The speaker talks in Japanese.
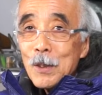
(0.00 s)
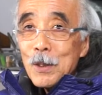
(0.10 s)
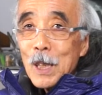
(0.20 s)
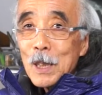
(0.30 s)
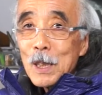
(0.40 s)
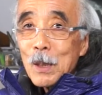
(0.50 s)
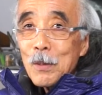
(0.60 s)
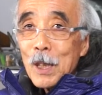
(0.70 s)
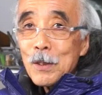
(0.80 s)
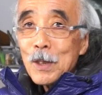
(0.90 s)
あいうやり方
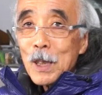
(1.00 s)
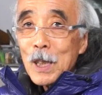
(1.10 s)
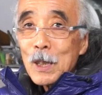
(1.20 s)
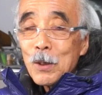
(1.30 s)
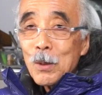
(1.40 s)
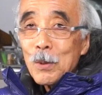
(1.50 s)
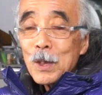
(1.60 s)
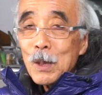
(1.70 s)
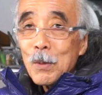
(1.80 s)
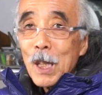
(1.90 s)
もあるんだなと思っ
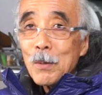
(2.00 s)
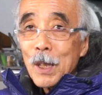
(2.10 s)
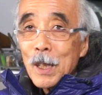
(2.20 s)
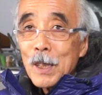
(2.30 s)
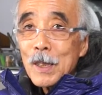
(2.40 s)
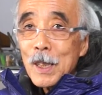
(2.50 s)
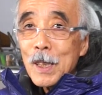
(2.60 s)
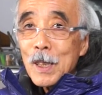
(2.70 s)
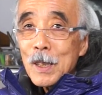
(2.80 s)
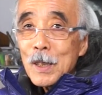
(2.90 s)
てもらえばね、